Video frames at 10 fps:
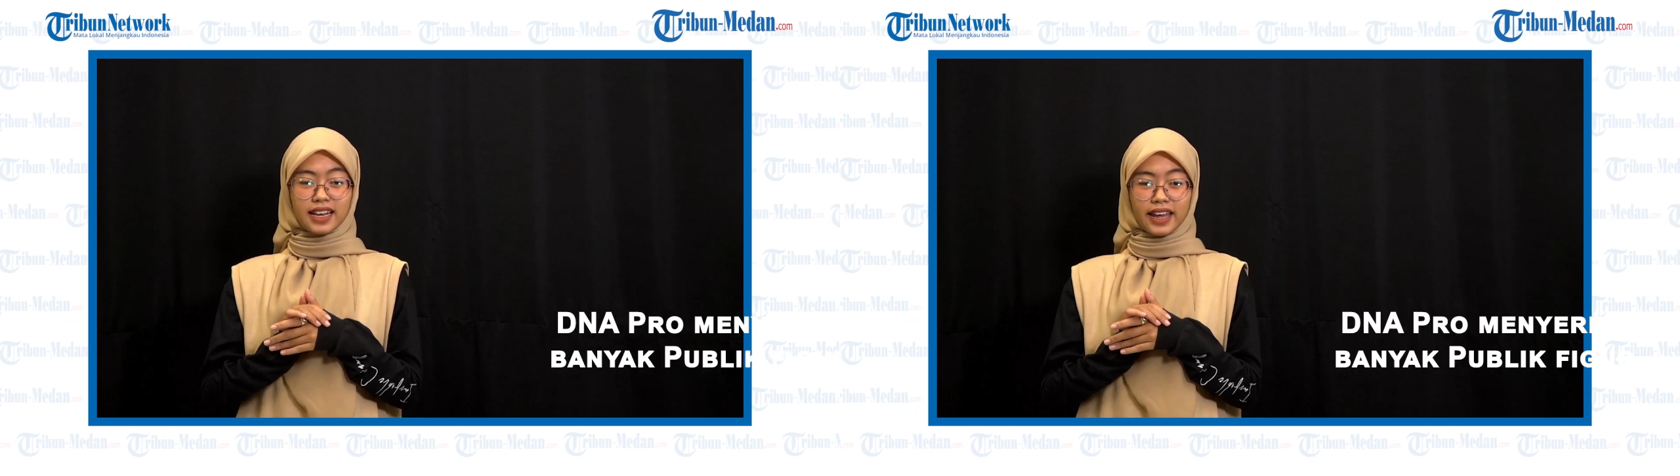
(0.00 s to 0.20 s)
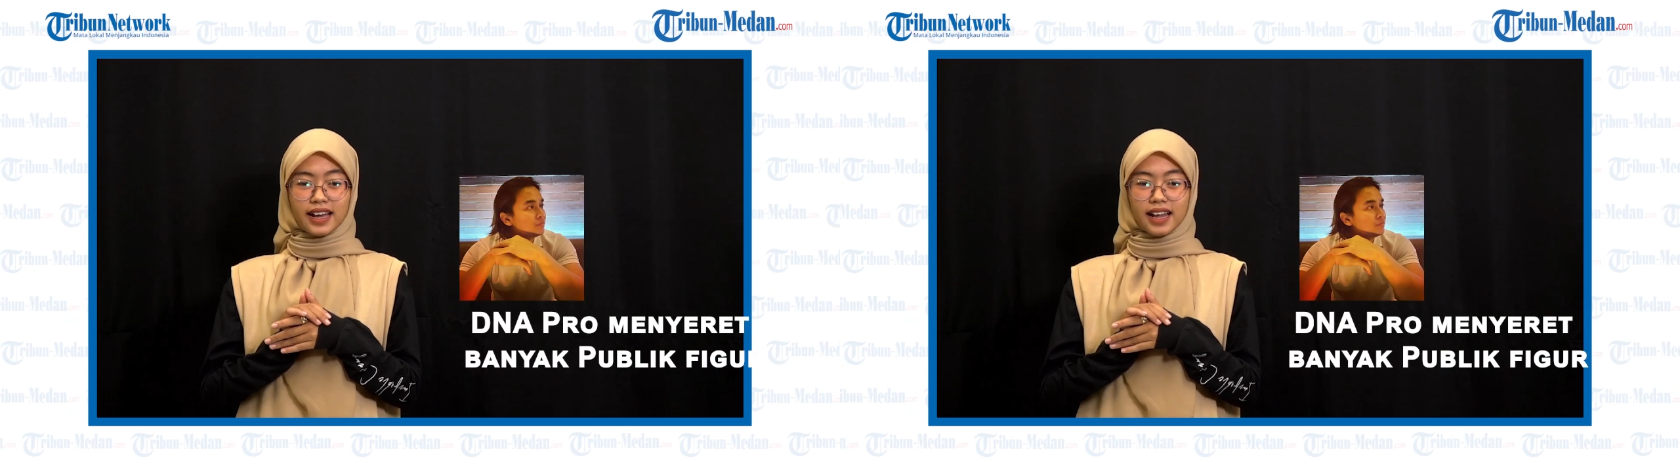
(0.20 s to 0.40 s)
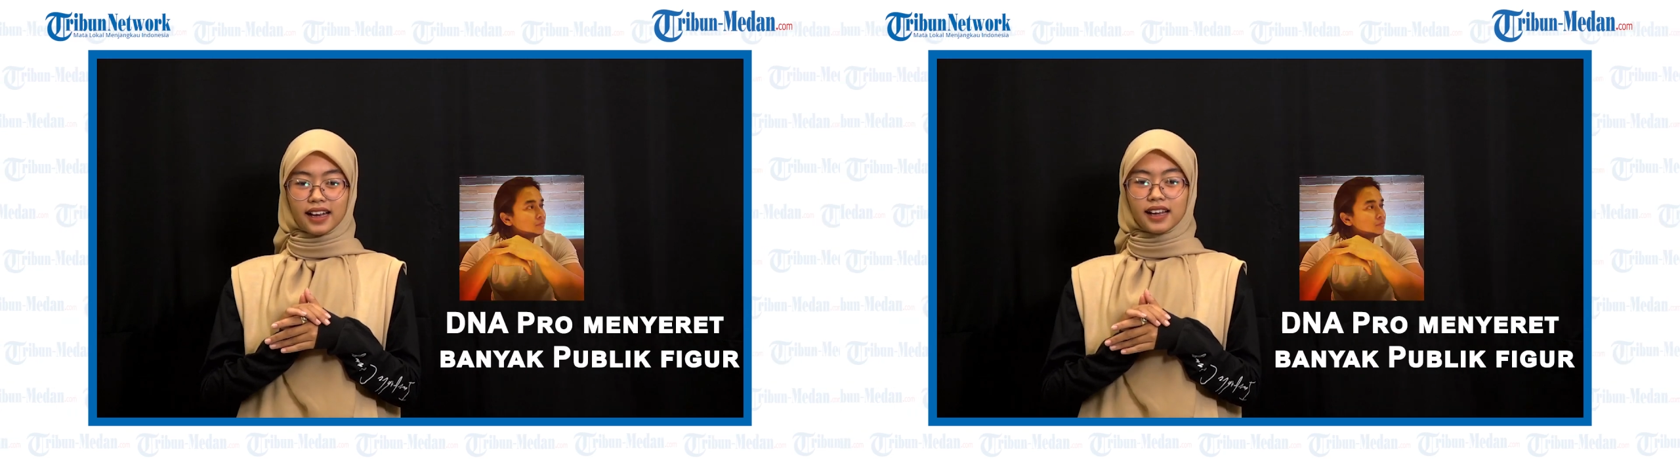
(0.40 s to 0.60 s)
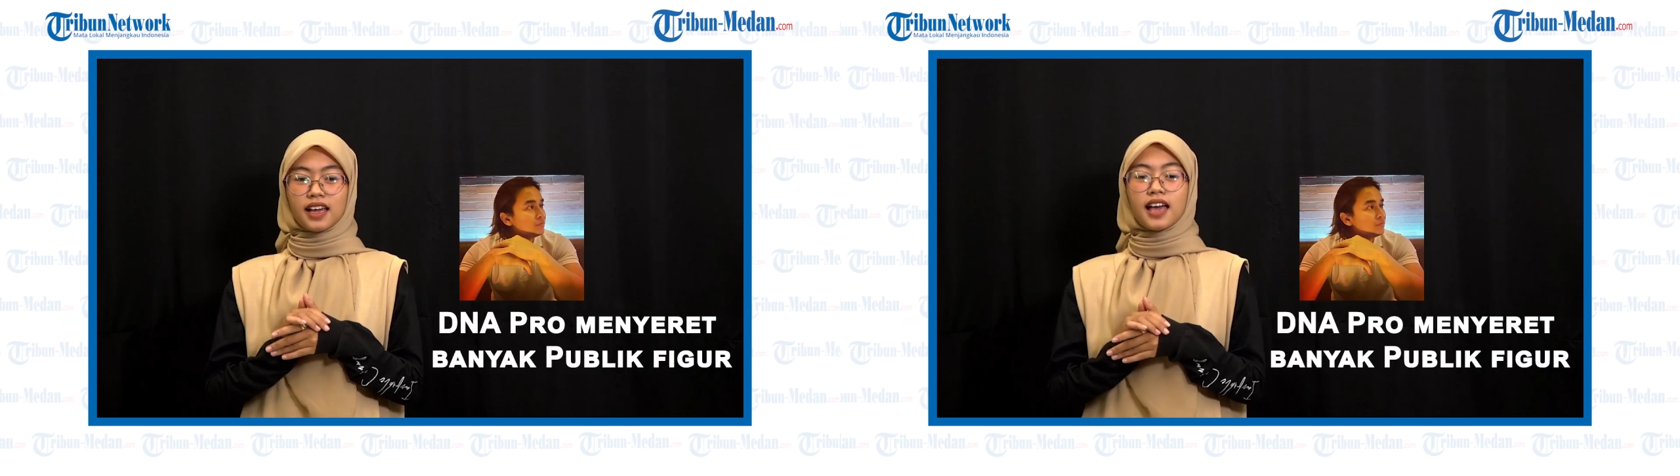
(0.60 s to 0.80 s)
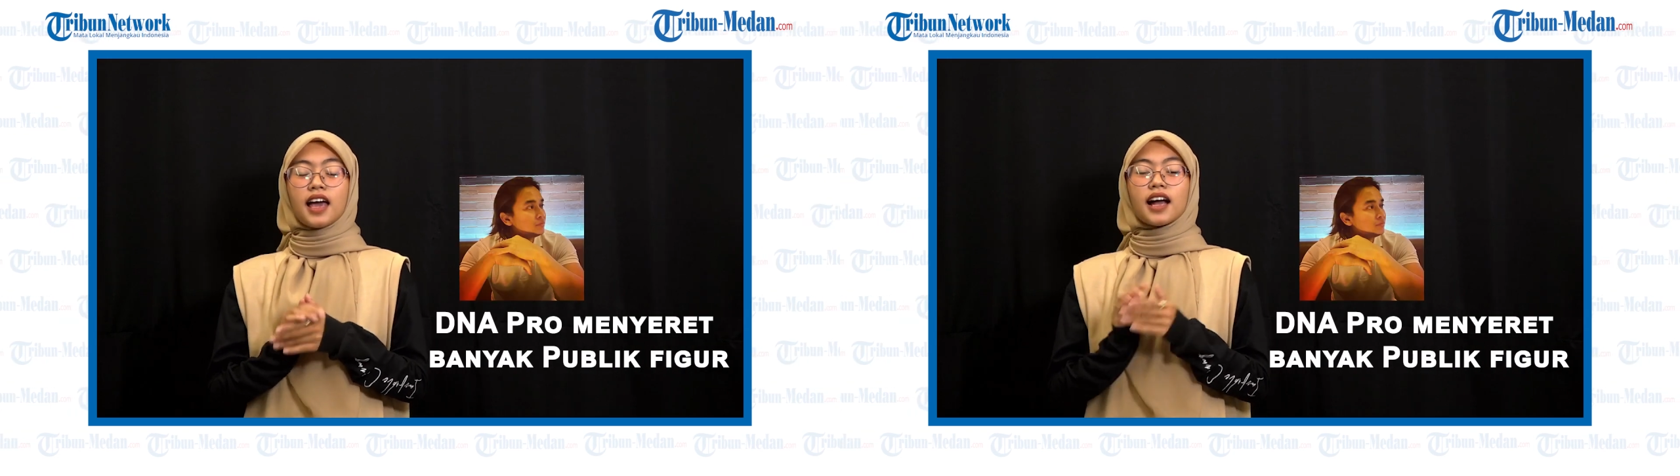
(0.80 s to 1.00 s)
ilegal.
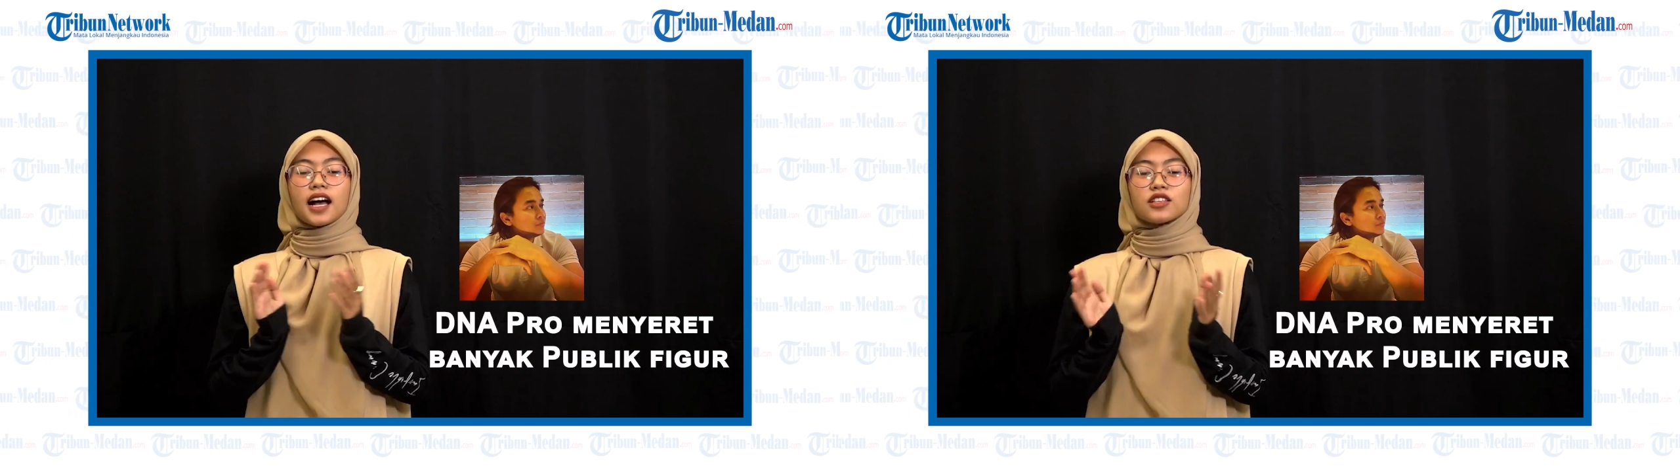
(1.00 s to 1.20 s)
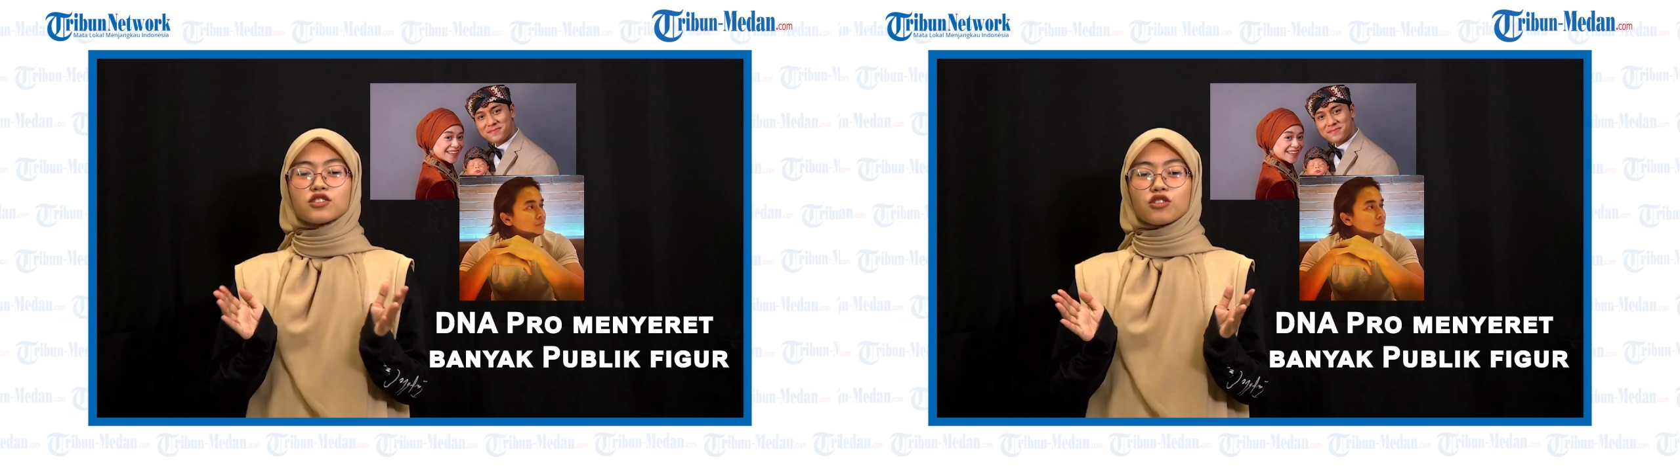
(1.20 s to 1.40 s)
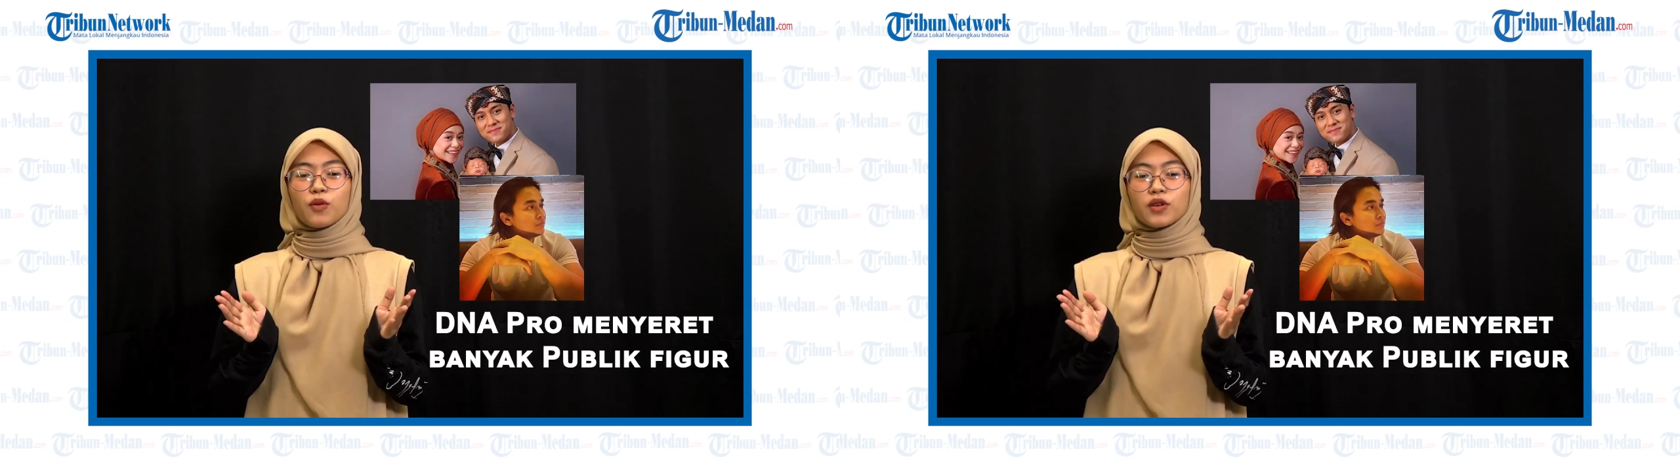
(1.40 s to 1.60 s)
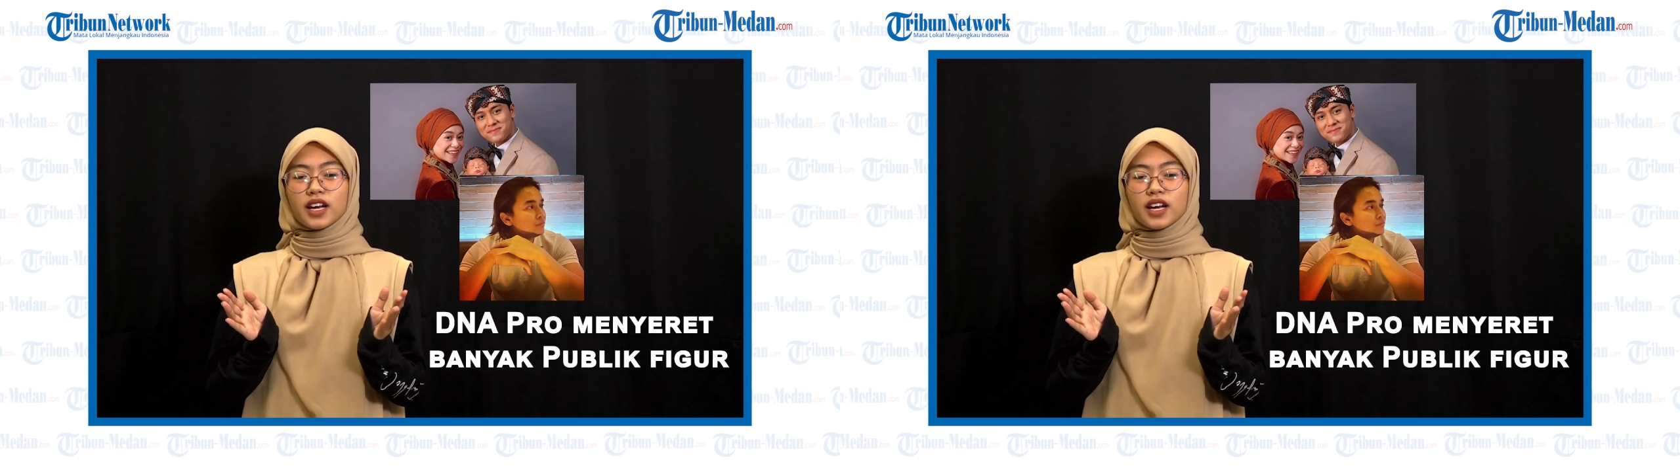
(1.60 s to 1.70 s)
Kasus robot